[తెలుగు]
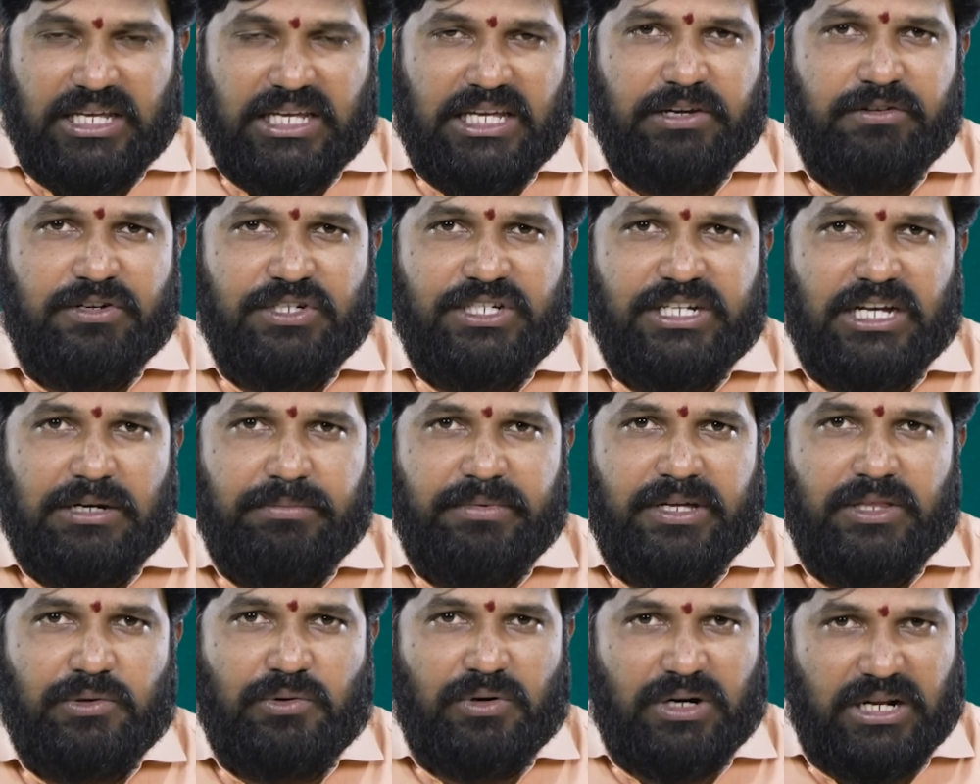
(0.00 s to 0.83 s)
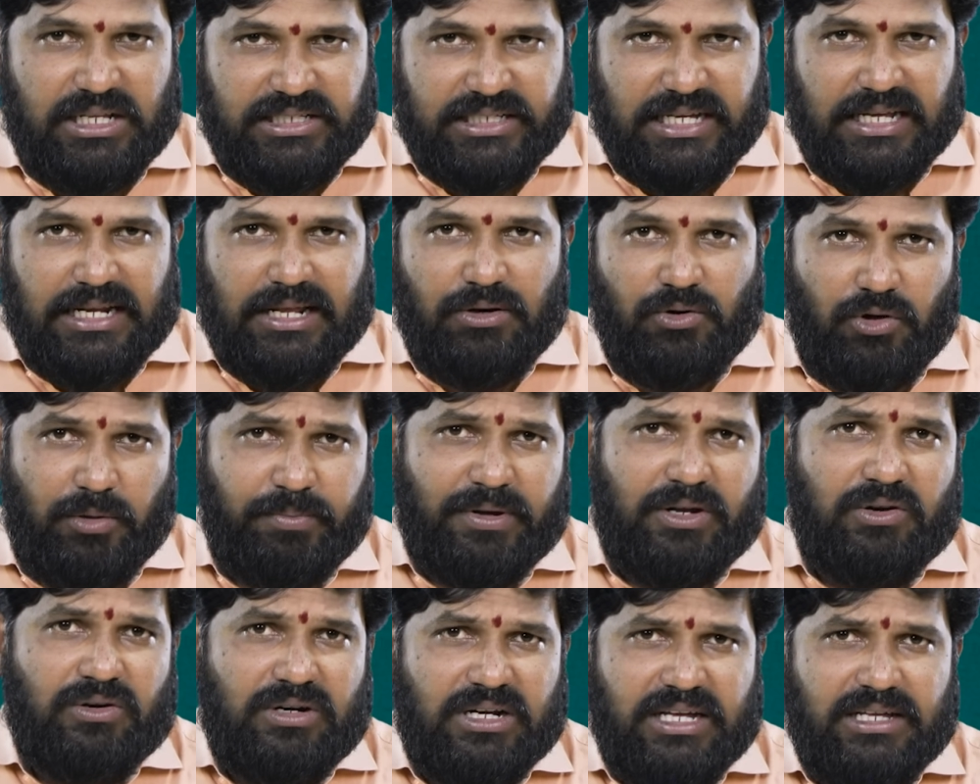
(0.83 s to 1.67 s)
ఈ విషయాల మీద కూడా చాలా
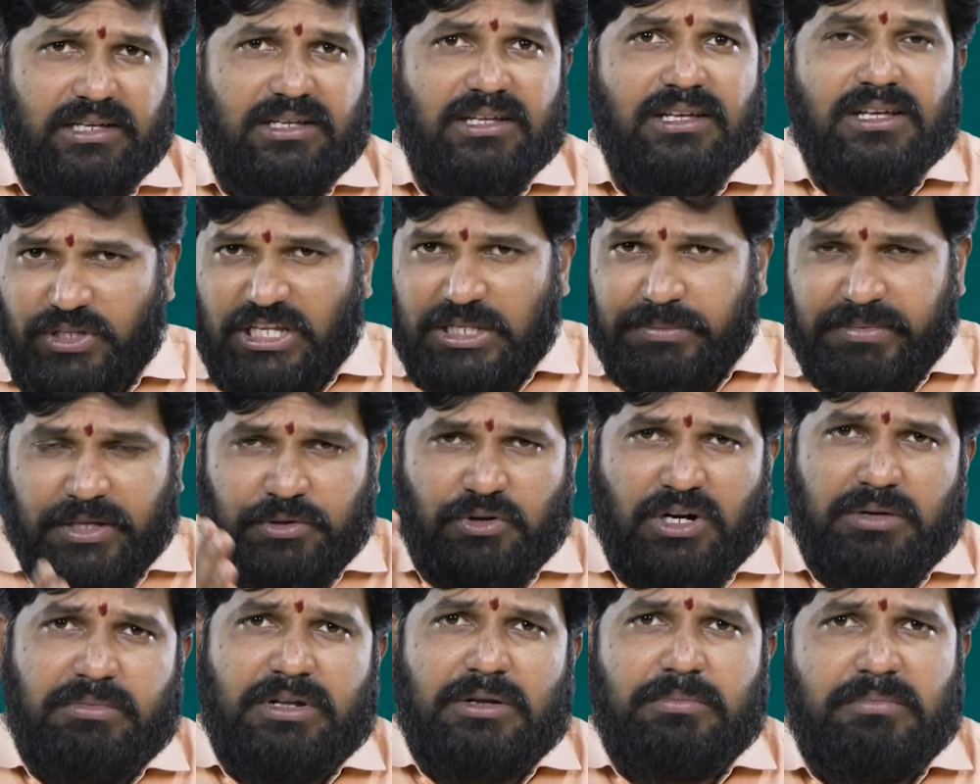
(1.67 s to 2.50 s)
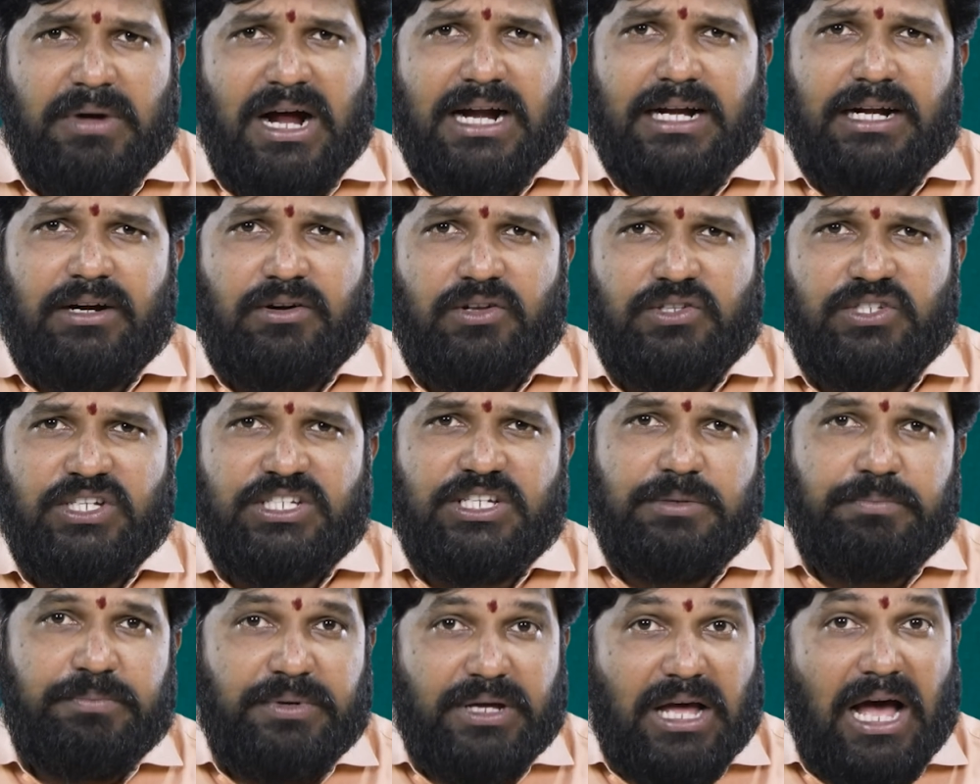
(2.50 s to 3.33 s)
లోపాలు ఉన్నాయి దీని మీద కూడా మనం మాట్లాడవచ్చు
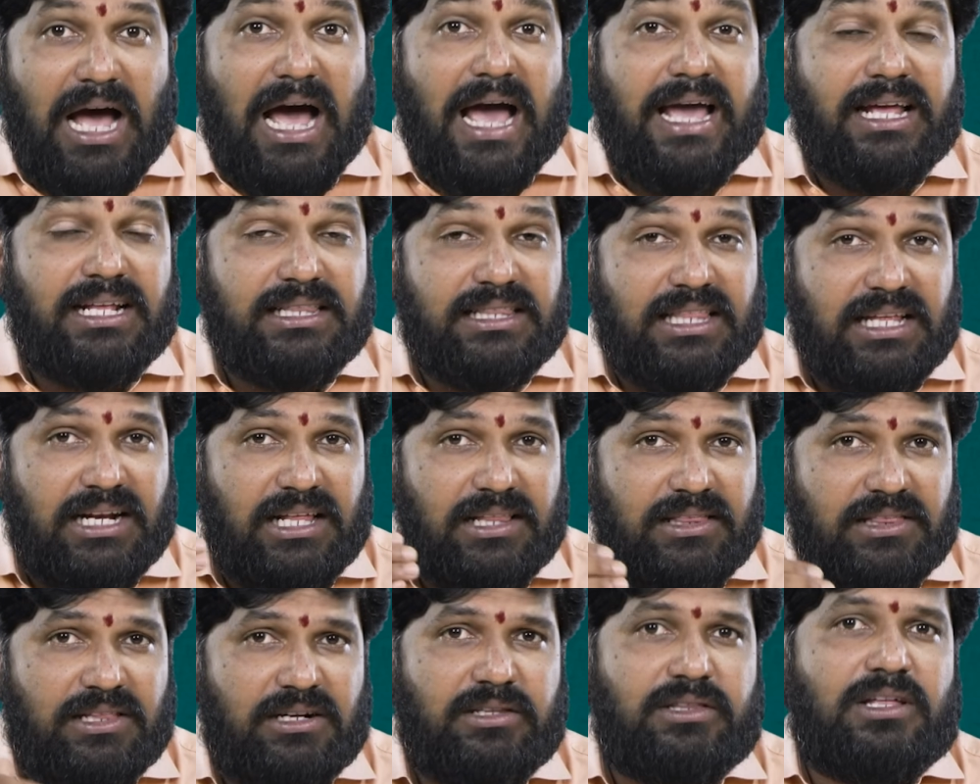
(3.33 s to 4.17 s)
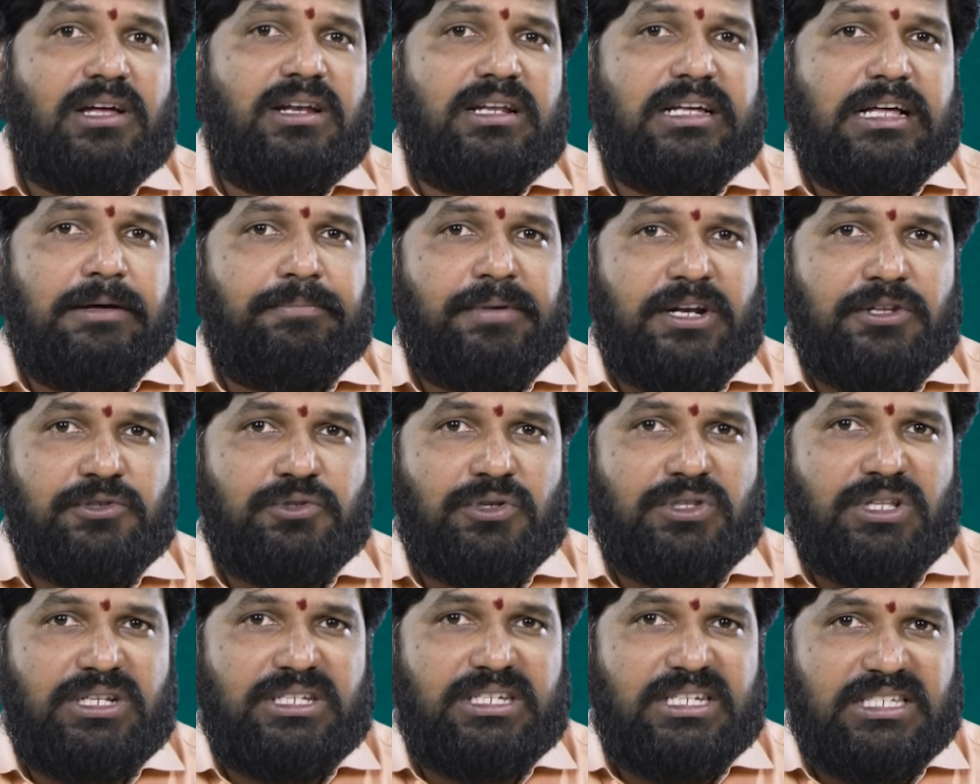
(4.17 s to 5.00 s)
అని చెప్పి ఆయన తనంతట తానుగా
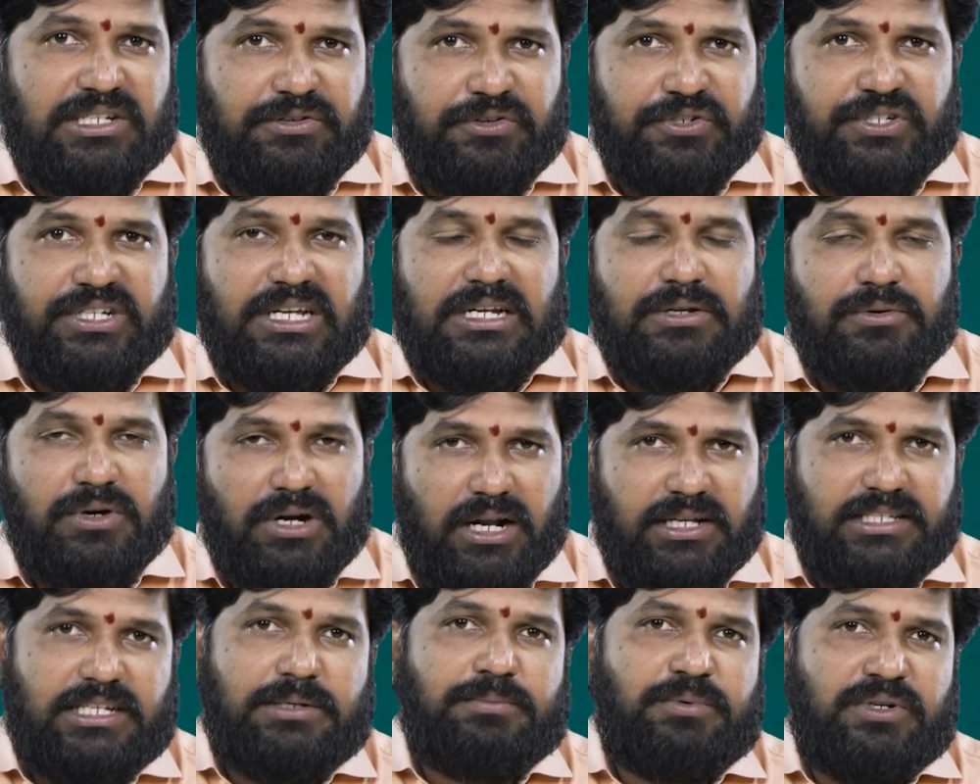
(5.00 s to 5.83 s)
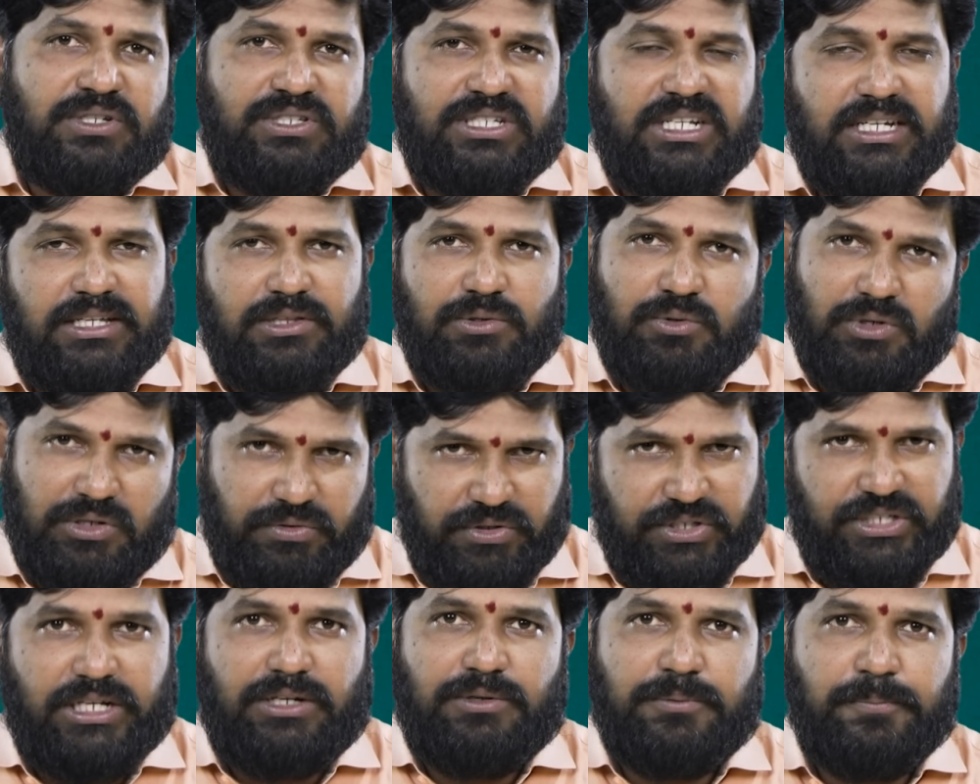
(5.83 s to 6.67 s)
పరిశోధన చేసిన విషయాలను కూడా నాకు చెప్పడం జరిగింది కొన్ని
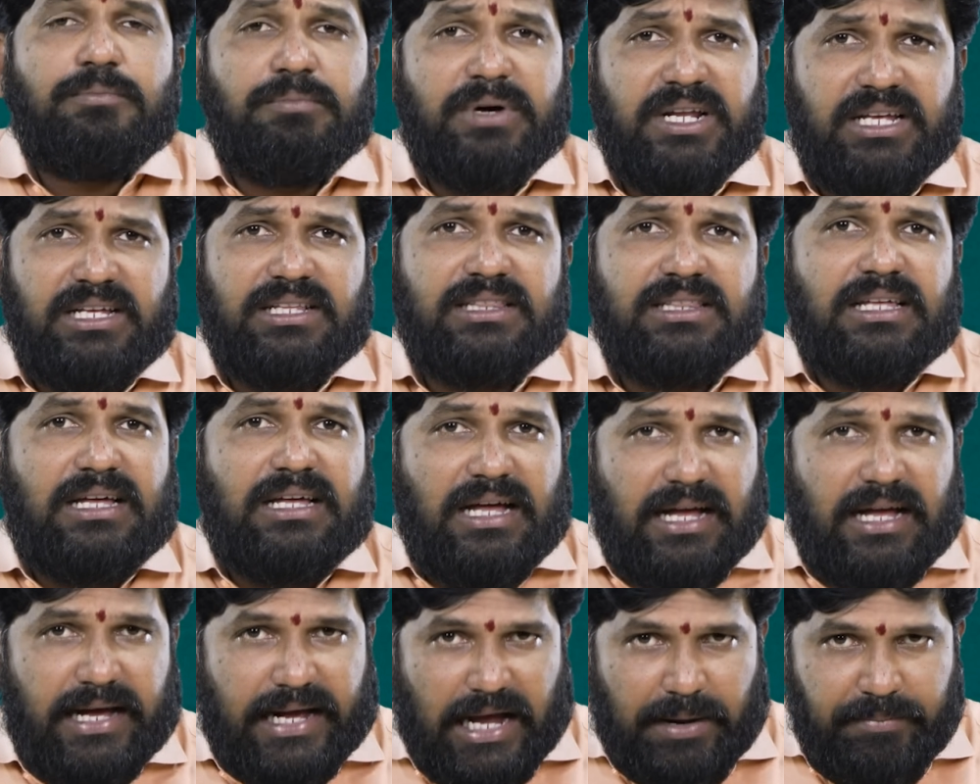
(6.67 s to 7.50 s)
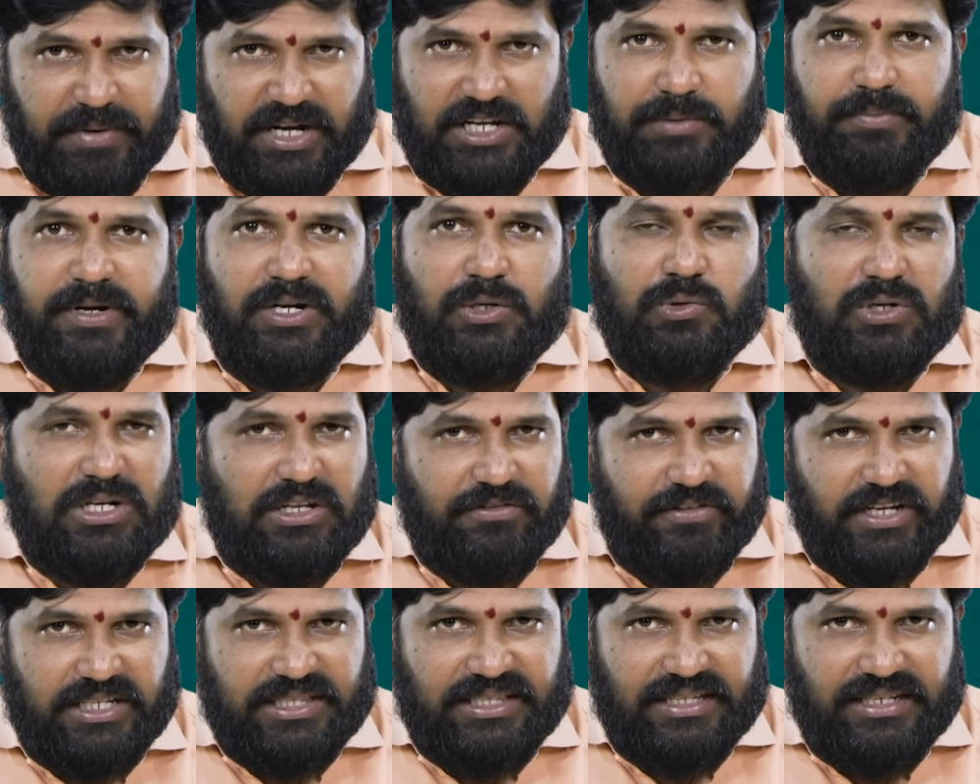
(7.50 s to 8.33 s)
విషయాలు మరి ఇంత కమిట్మెంట్ ఉన్న
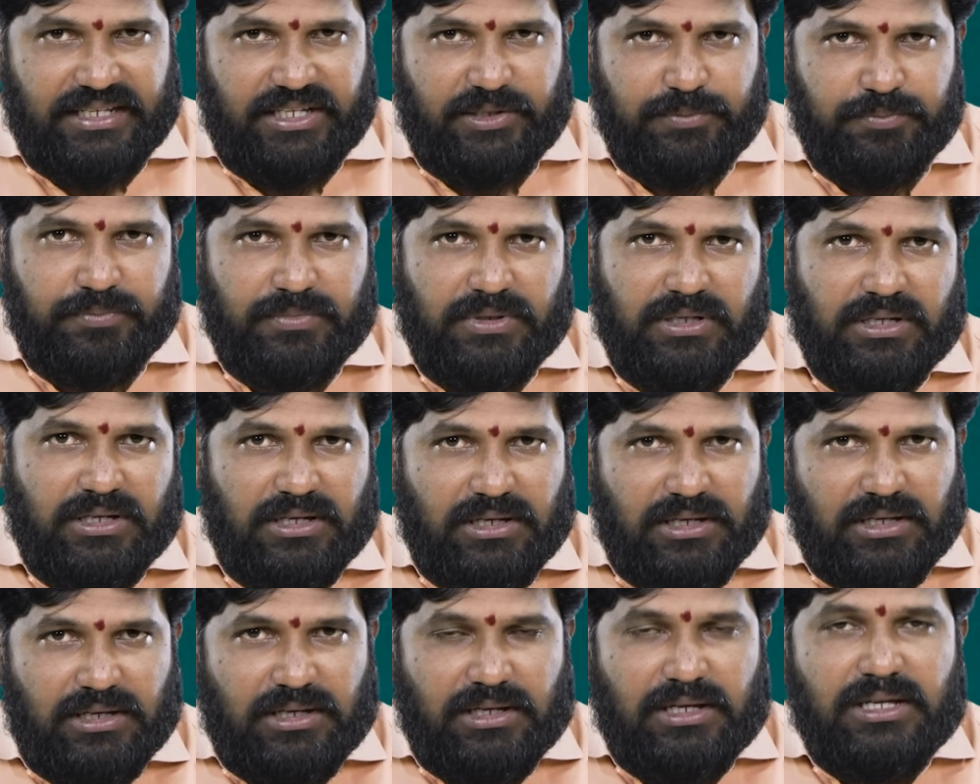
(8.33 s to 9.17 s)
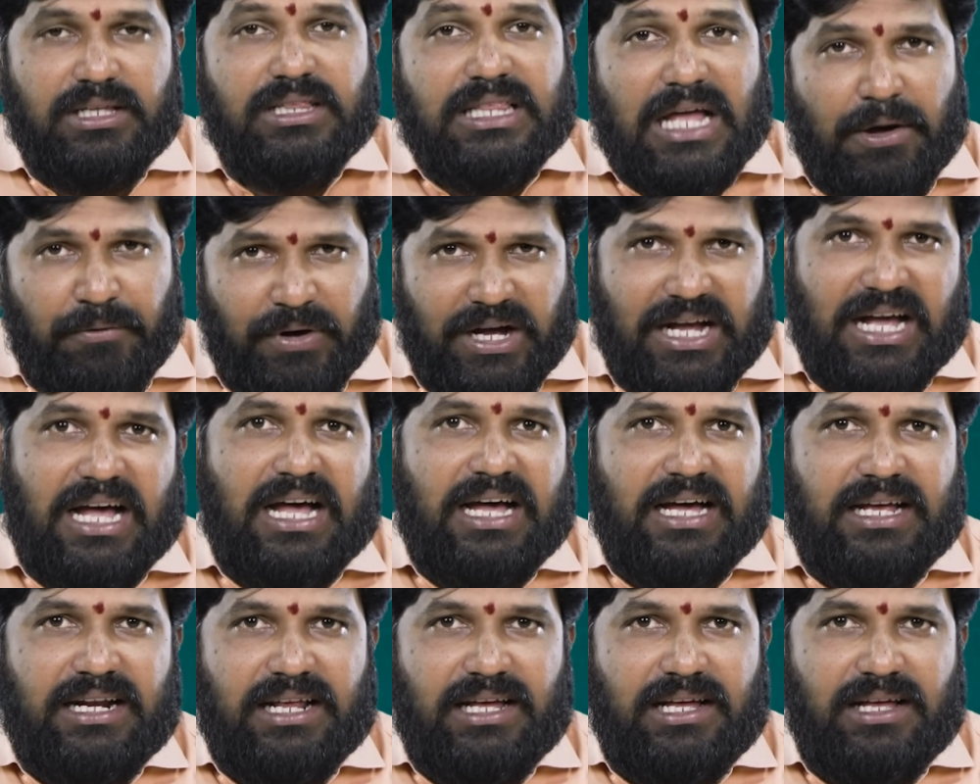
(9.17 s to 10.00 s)
వ్యక్తిని ఇంత
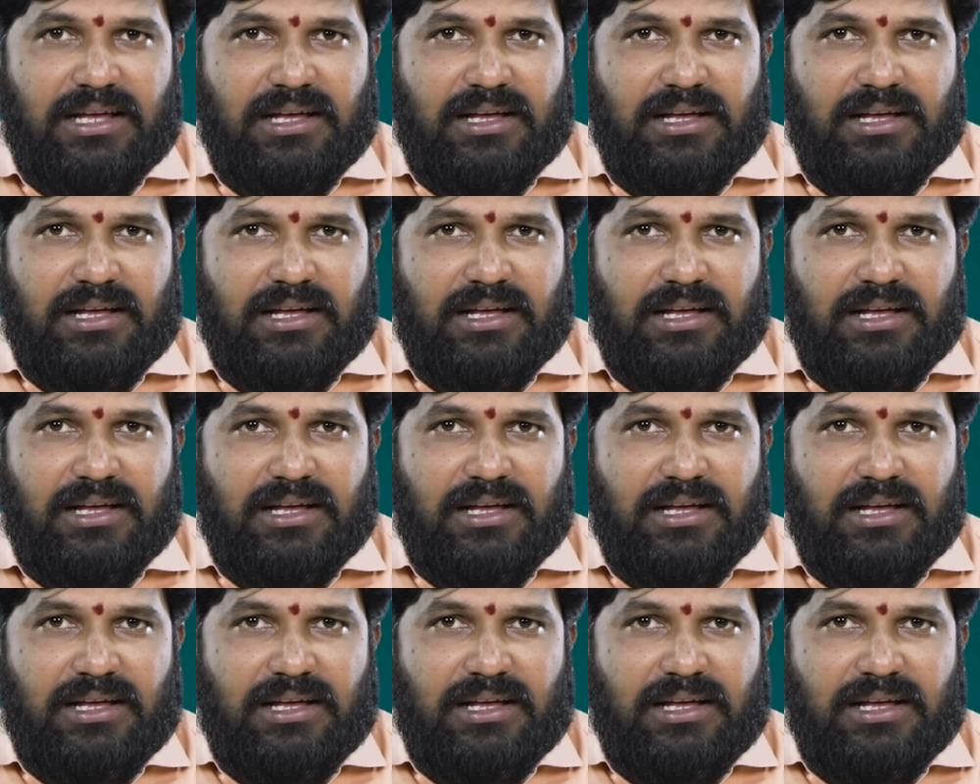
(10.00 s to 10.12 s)
అవగాహన